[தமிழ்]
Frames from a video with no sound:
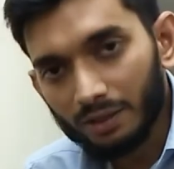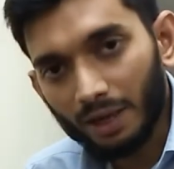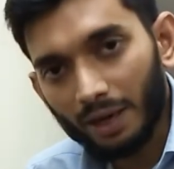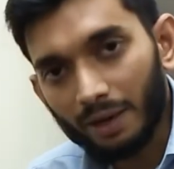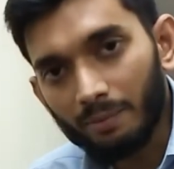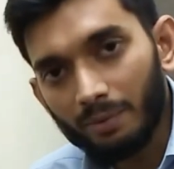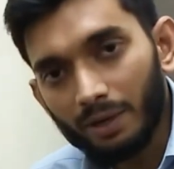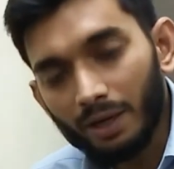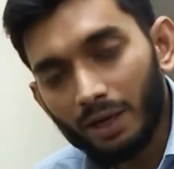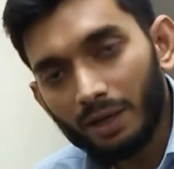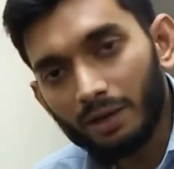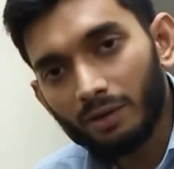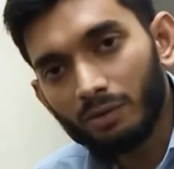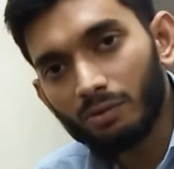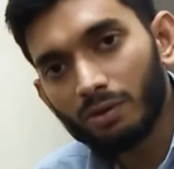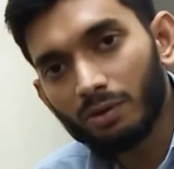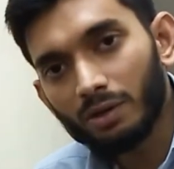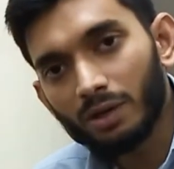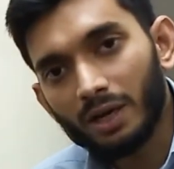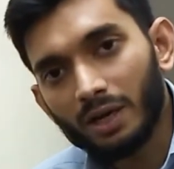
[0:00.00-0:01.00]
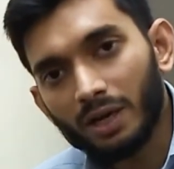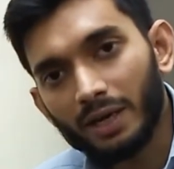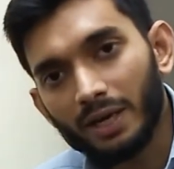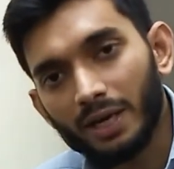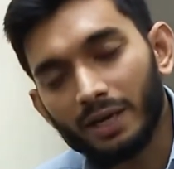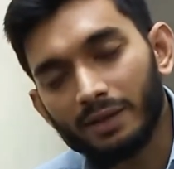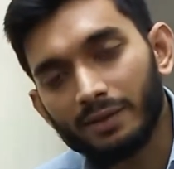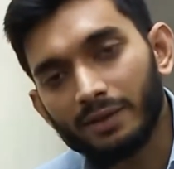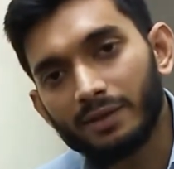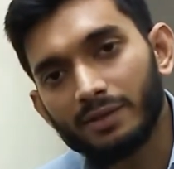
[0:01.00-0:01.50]
டைம் டிலேயும் கொடுக்குறாங்க
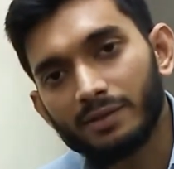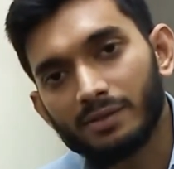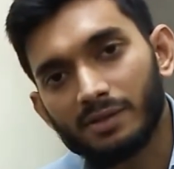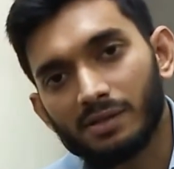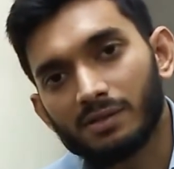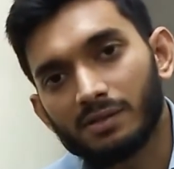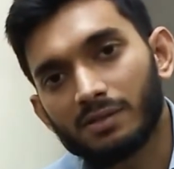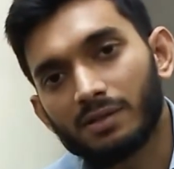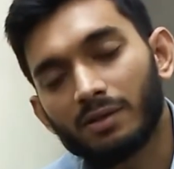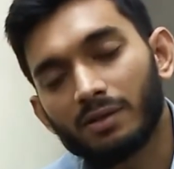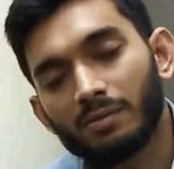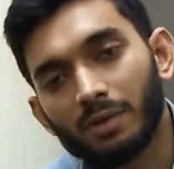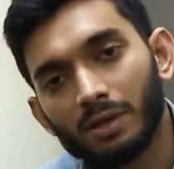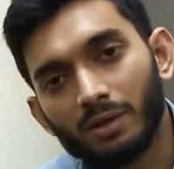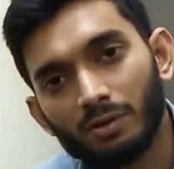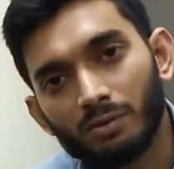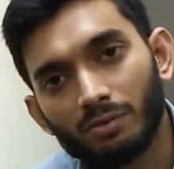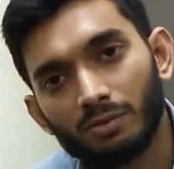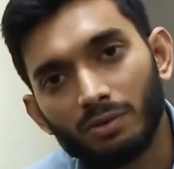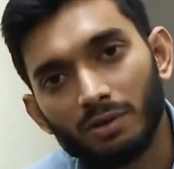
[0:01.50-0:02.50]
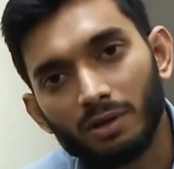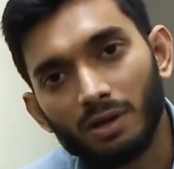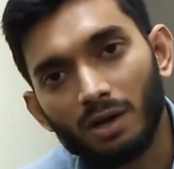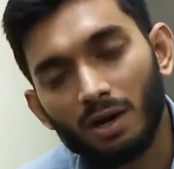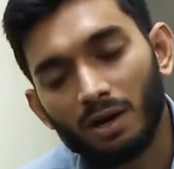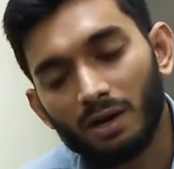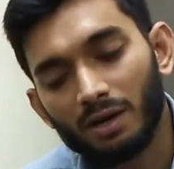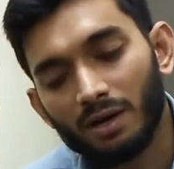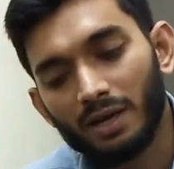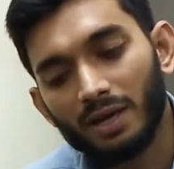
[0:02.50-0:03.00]
ஏன் இந்த இன்ஸ்டன்ட் ஸ்டார்ட் பட்டனும்
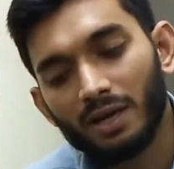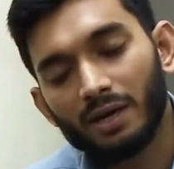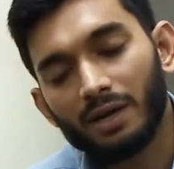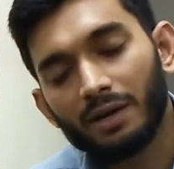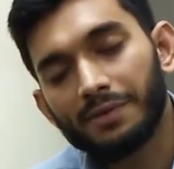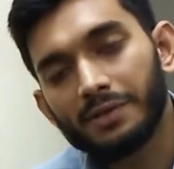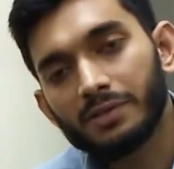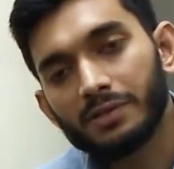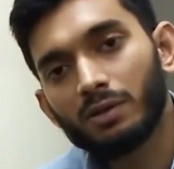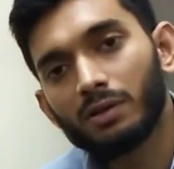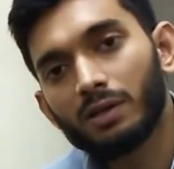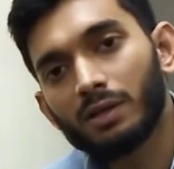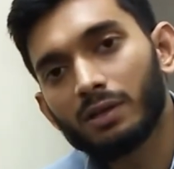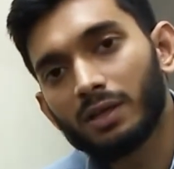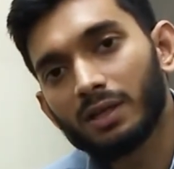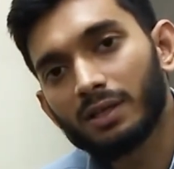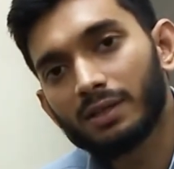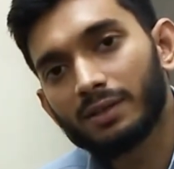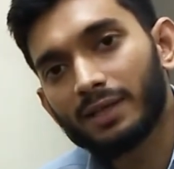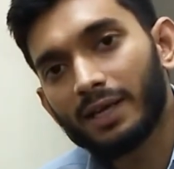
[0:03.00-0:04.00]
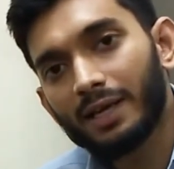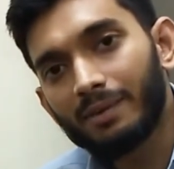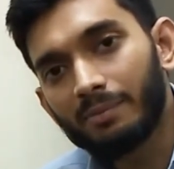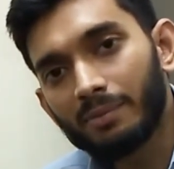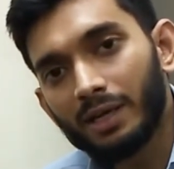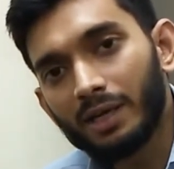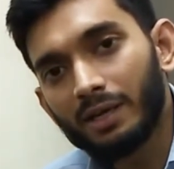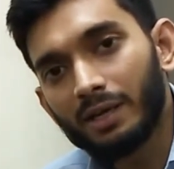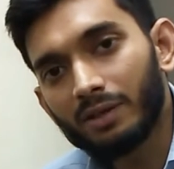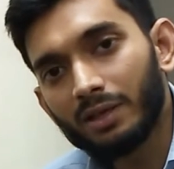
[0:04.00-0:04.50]
கொடுக்குறாங்க நான் ஏற்கனவே சொல்லியிருந்தேன் அந்த டைம்
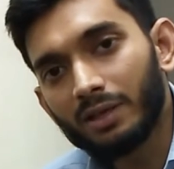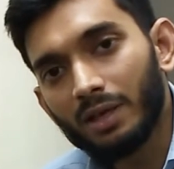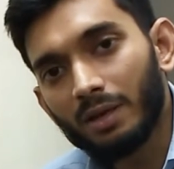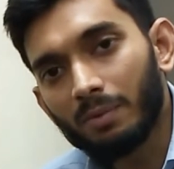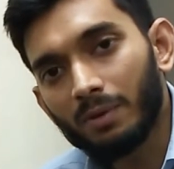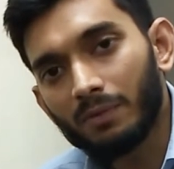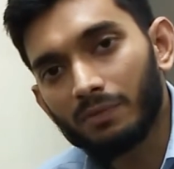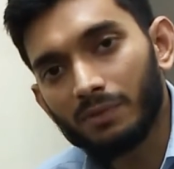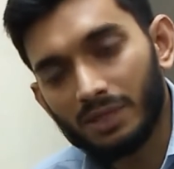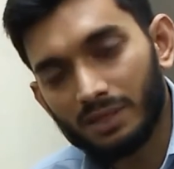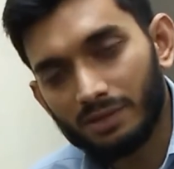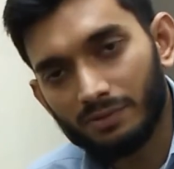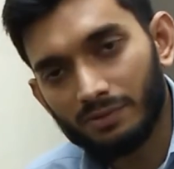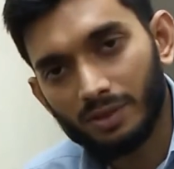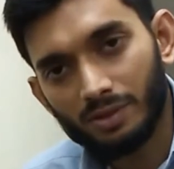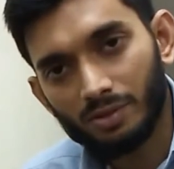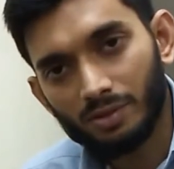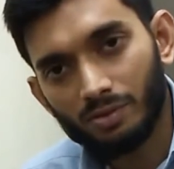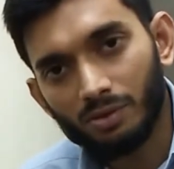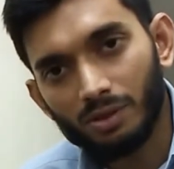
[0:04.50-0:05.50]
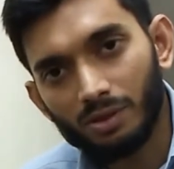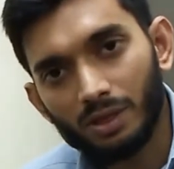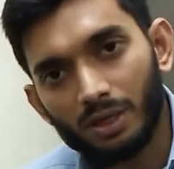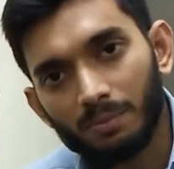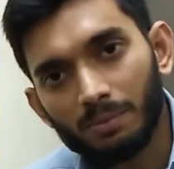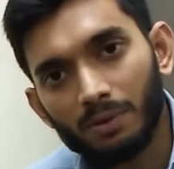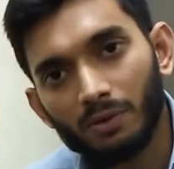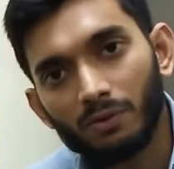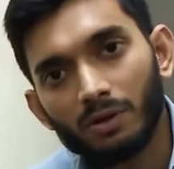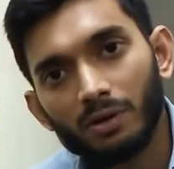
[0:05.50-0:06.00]
டிலே வந்து எப்போ ஃப்ளக்ஷுவேஷனோ இல்லைனா
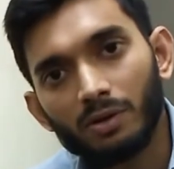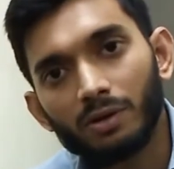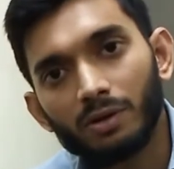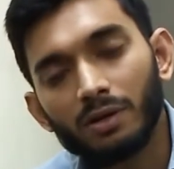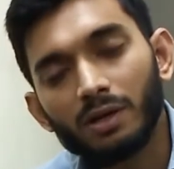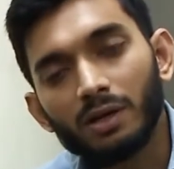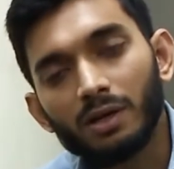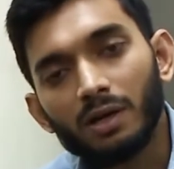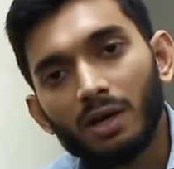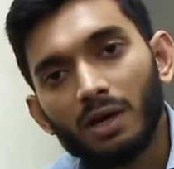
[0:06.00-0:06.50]
பவர் கட்